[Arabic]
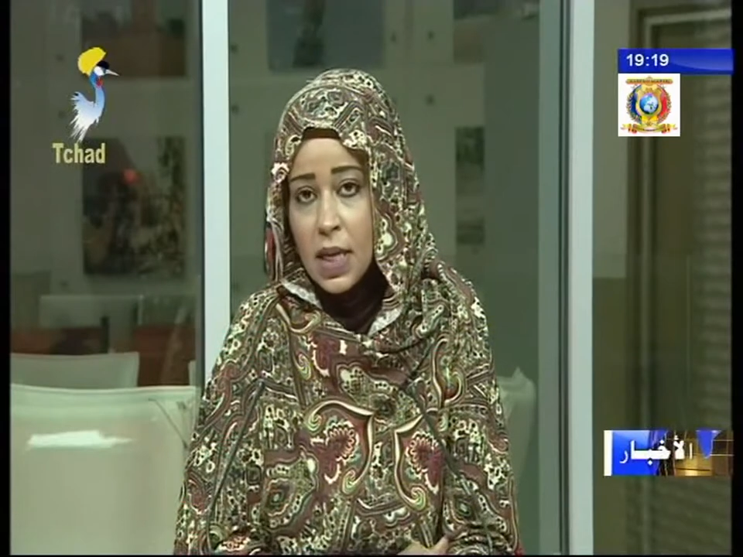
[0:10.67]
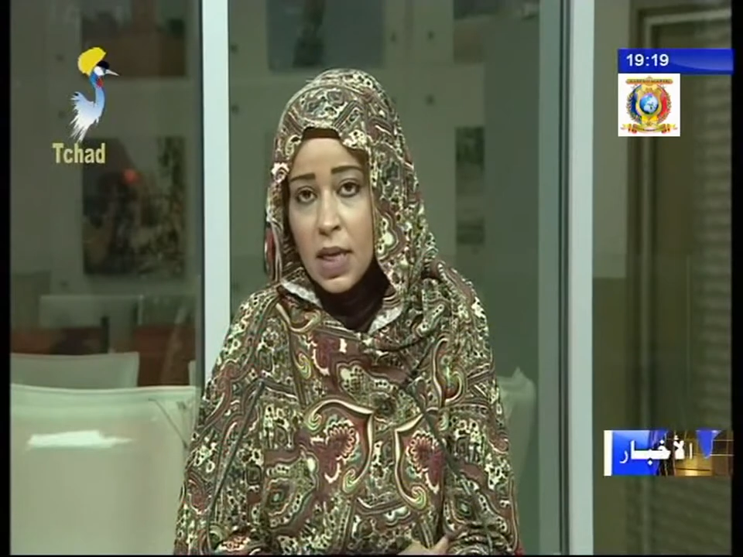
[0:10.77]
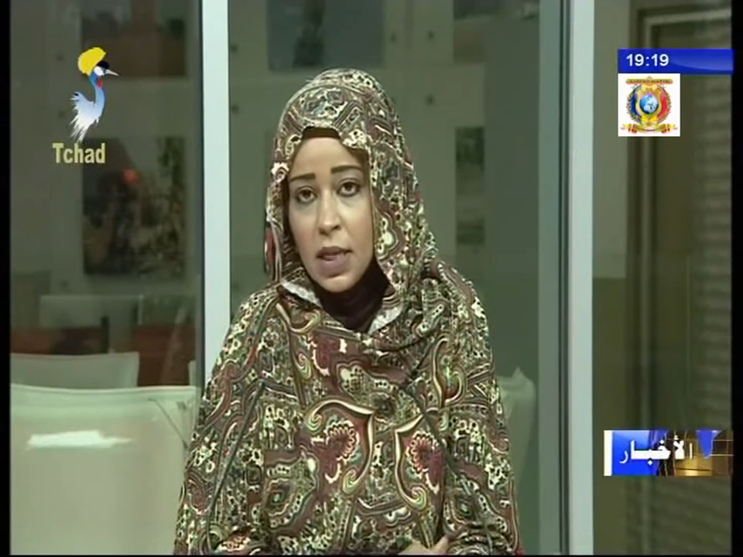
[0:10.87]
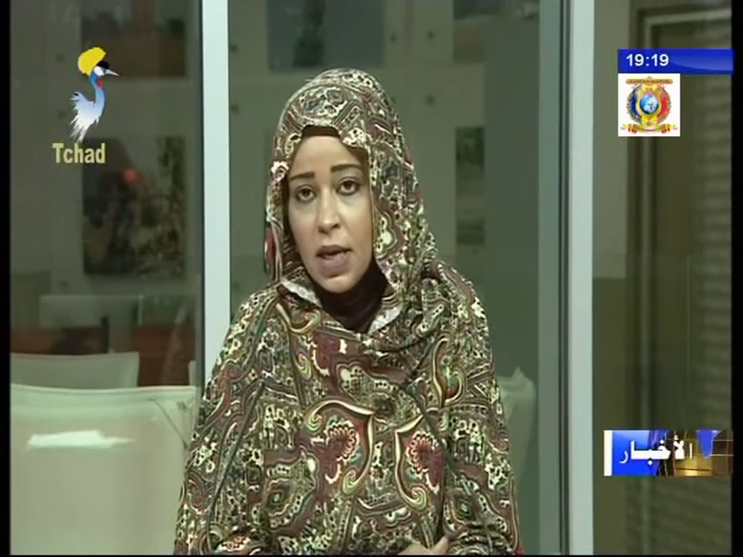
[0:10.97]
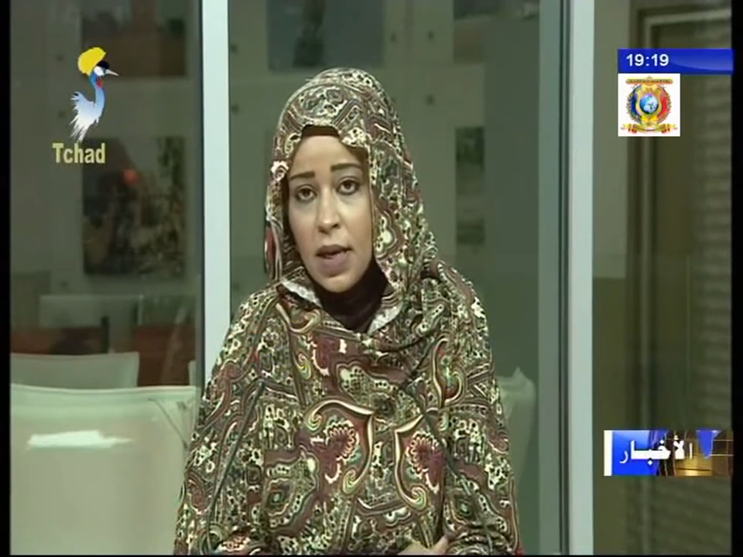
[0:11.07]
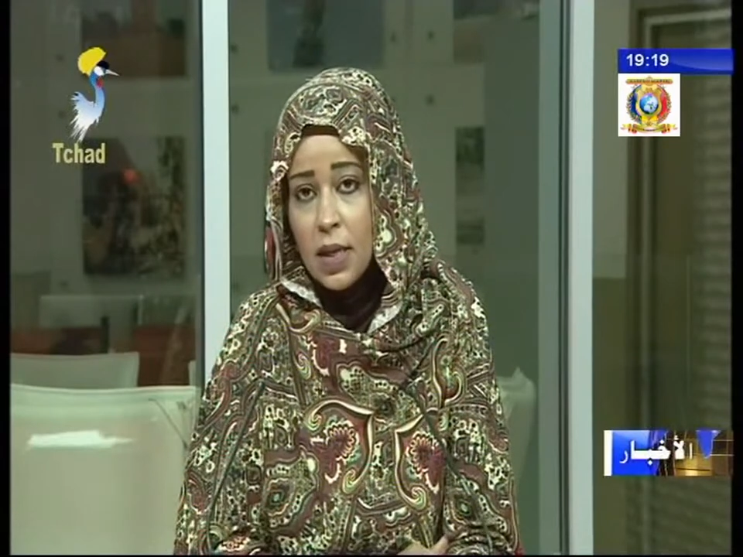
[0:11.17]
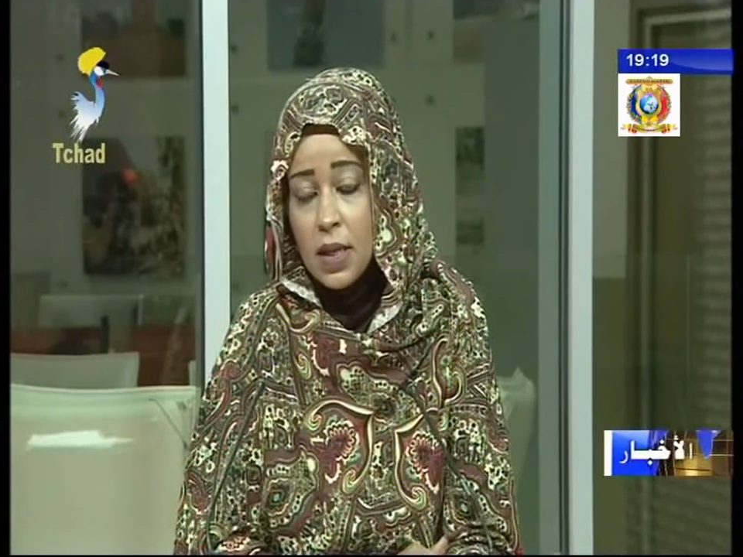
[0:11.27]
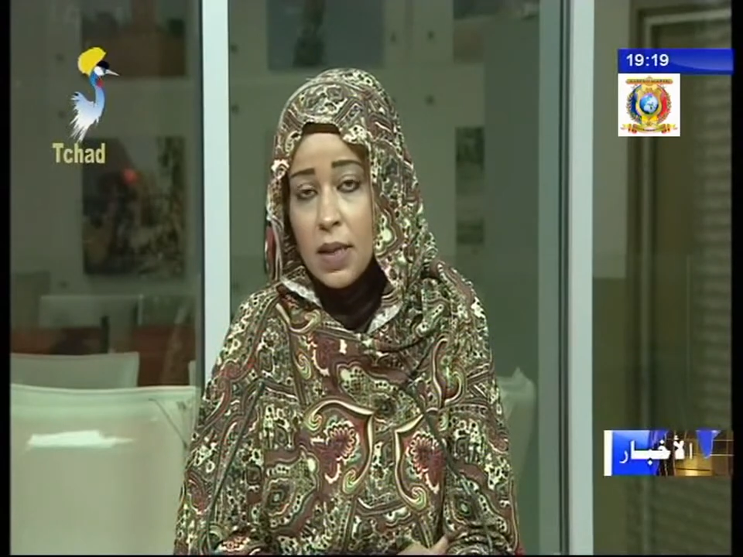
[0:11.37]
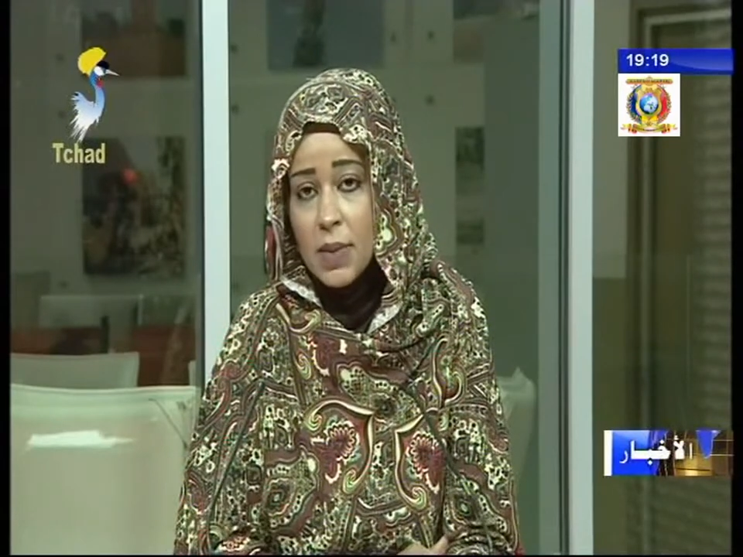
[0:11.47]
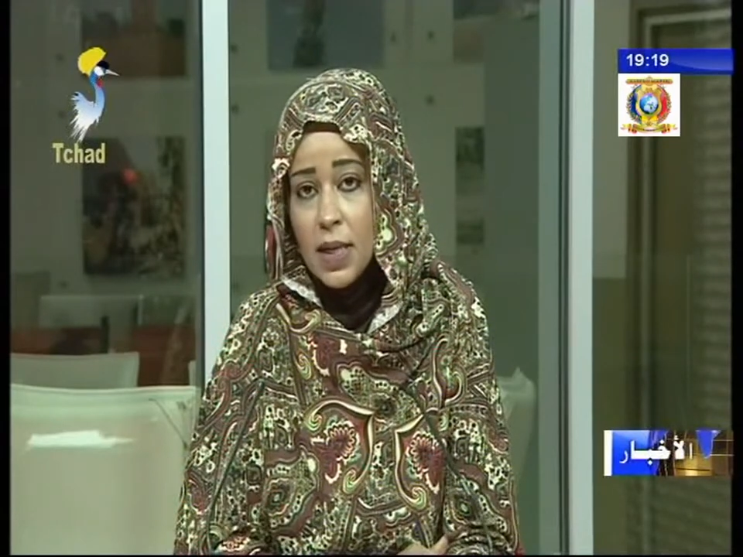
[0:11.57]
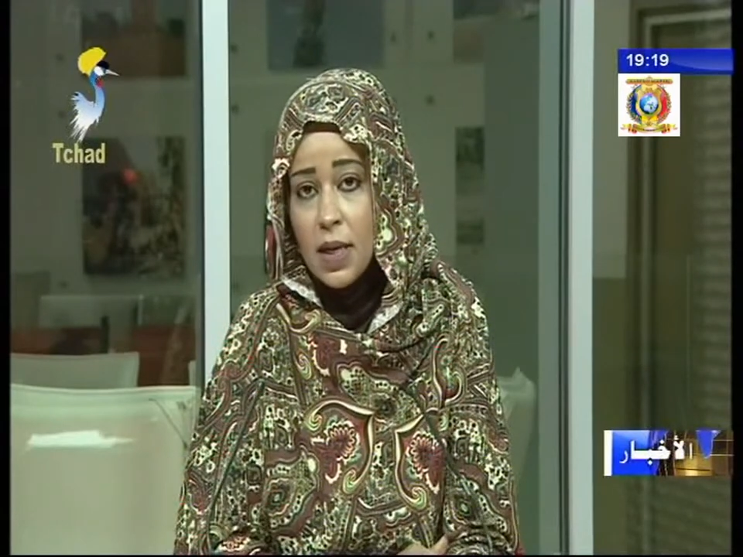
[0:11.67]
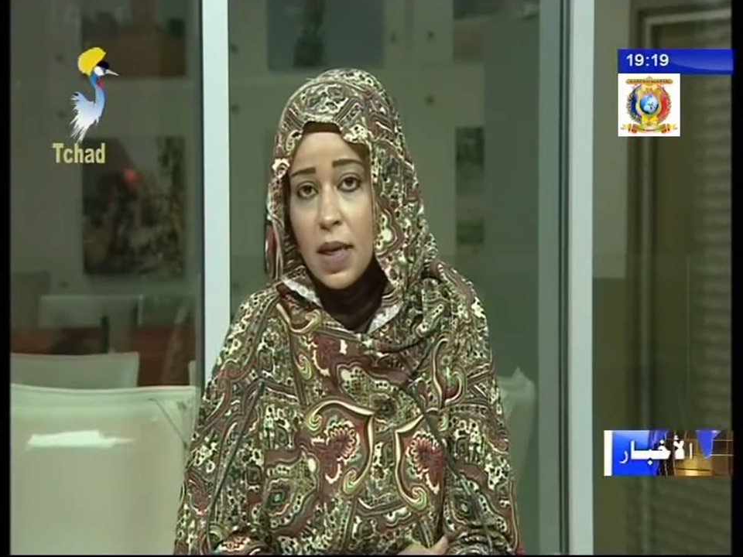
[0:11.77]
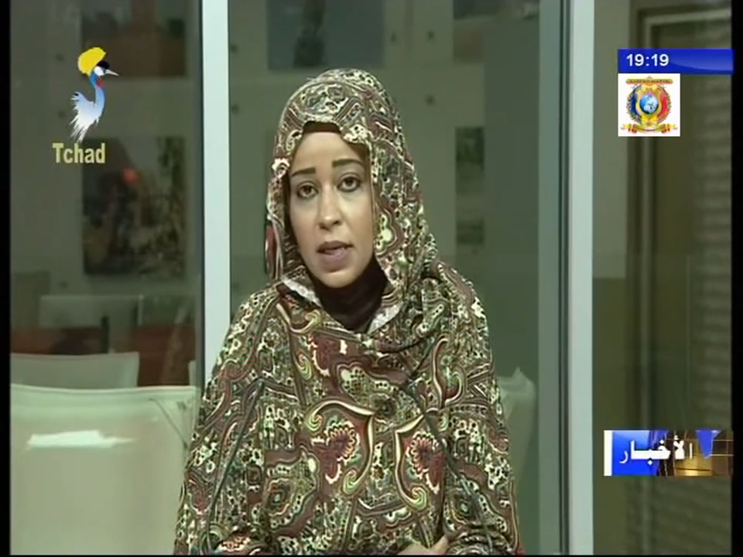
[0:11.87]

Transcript: إحياء للمدائح